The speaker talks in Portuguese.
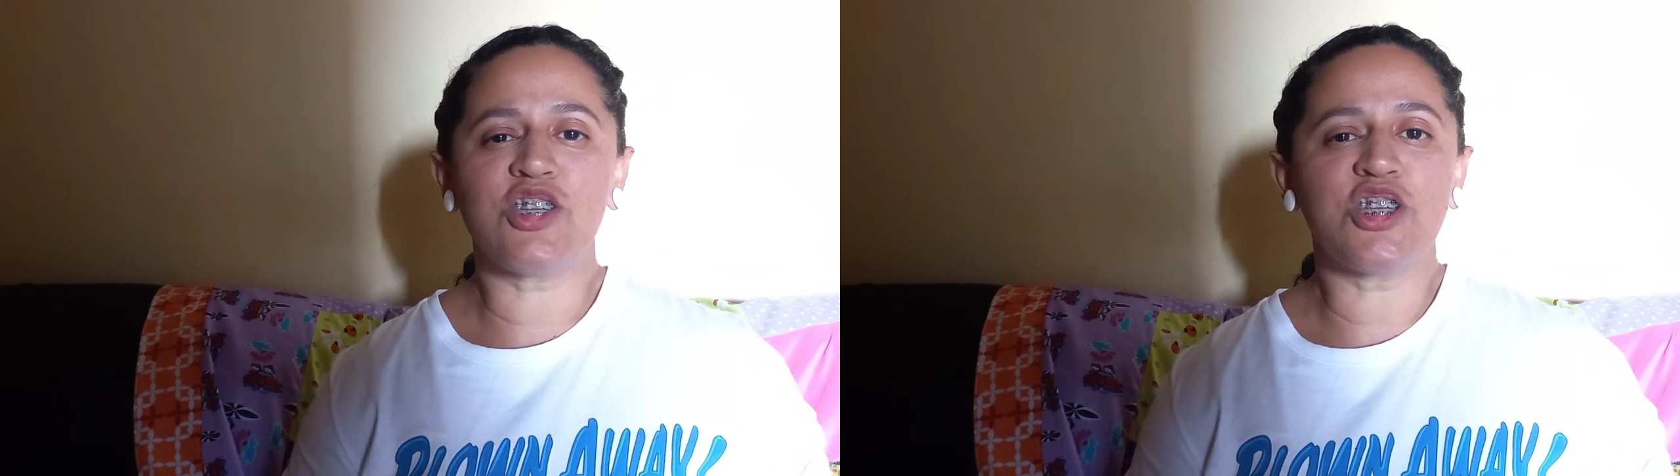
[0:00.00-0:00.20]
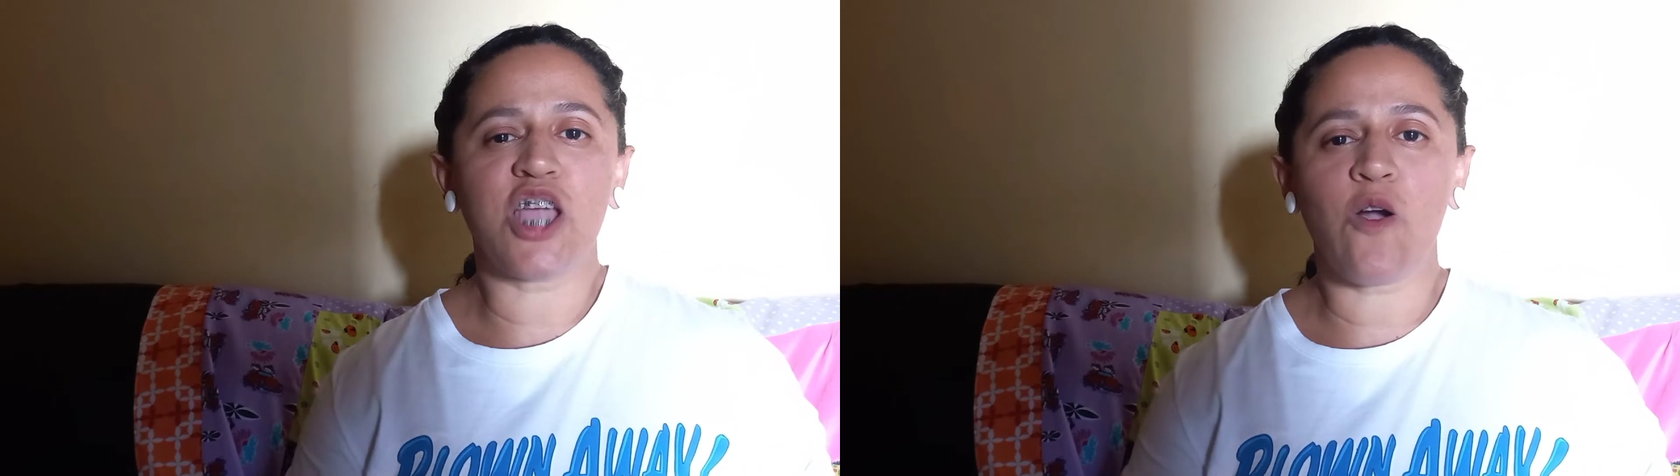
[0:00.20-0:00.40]

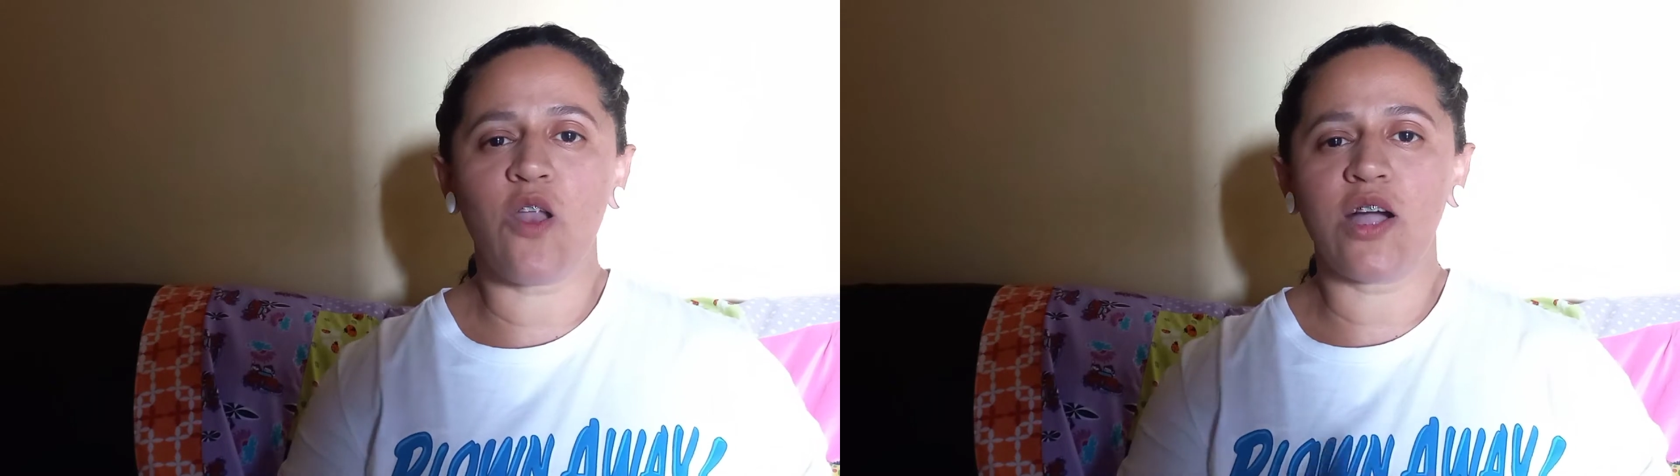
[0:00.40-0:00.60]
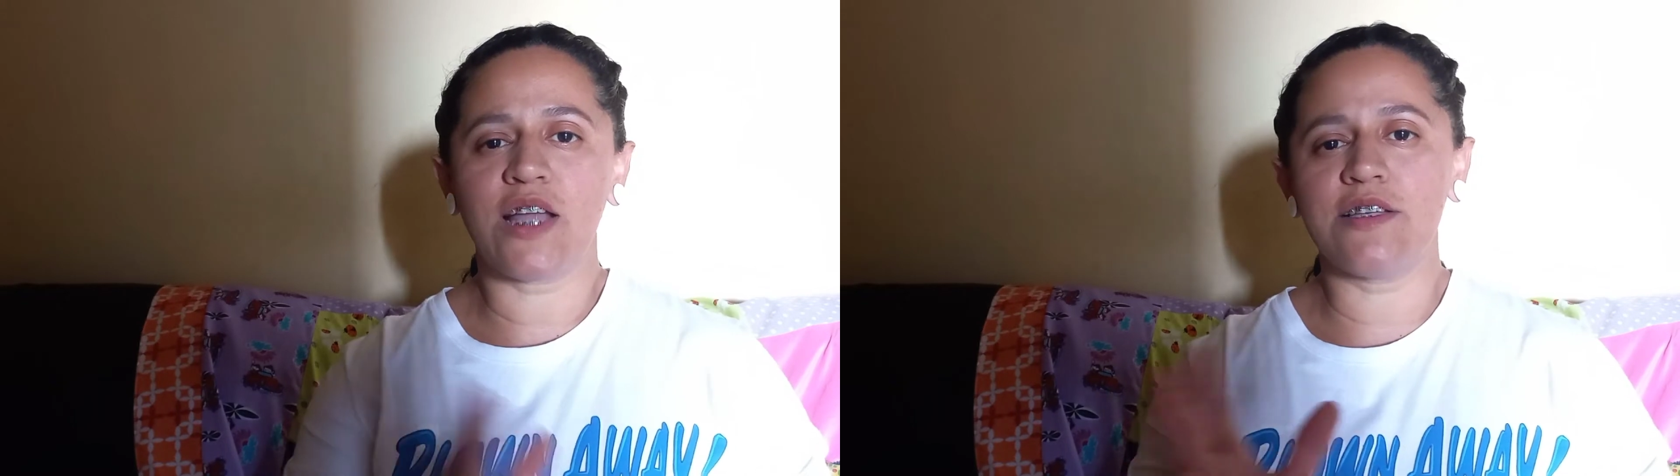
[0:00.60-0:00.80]
gente que
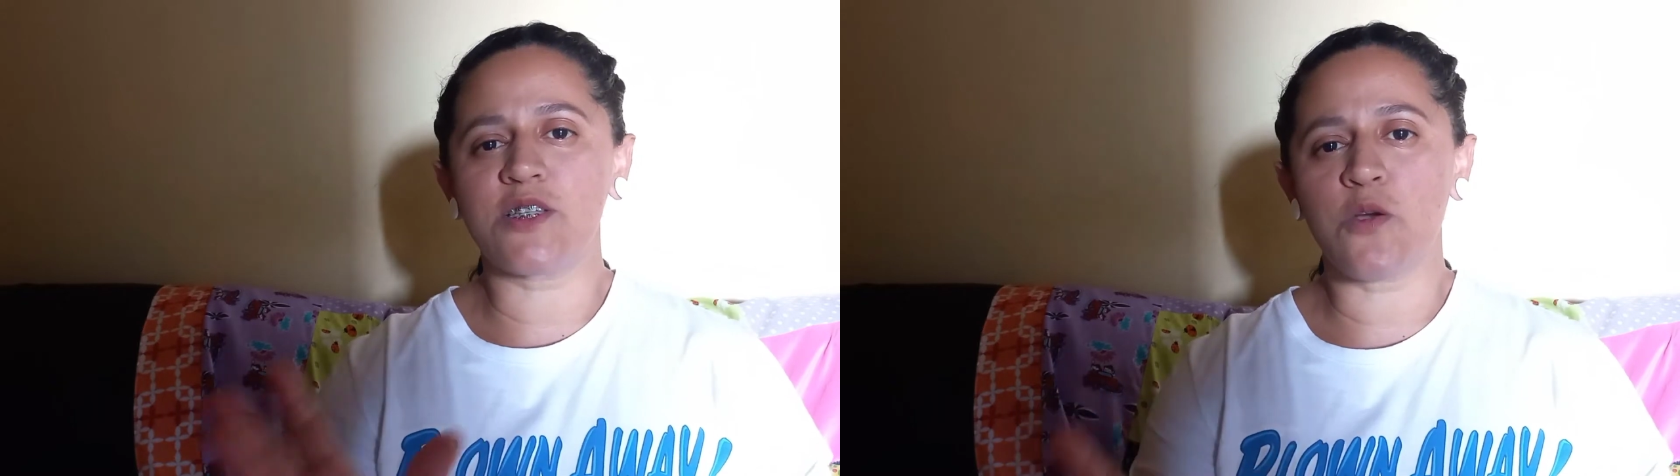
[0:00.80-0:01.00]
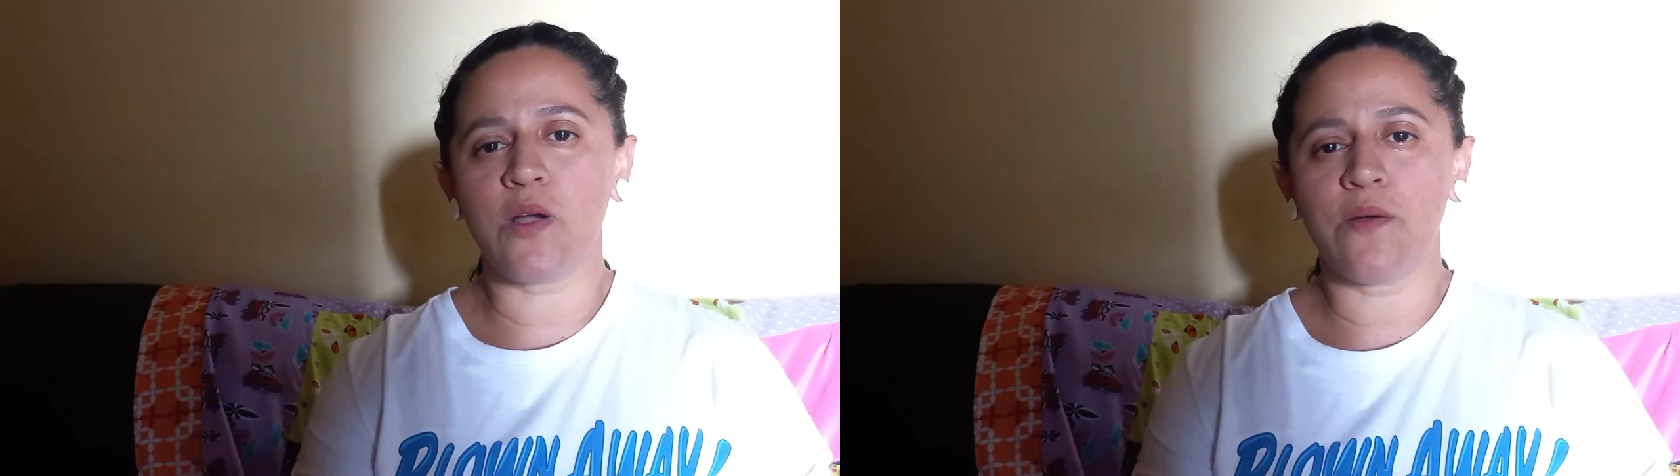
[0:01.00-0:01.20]
coloca ali
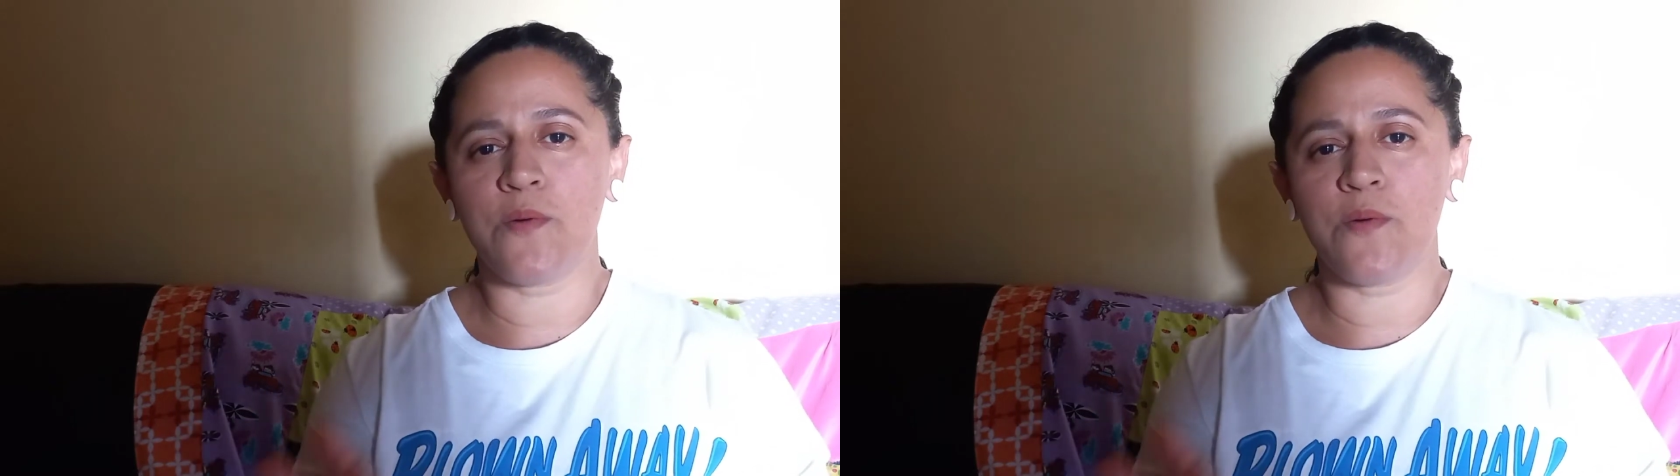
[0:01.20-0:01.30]
seu,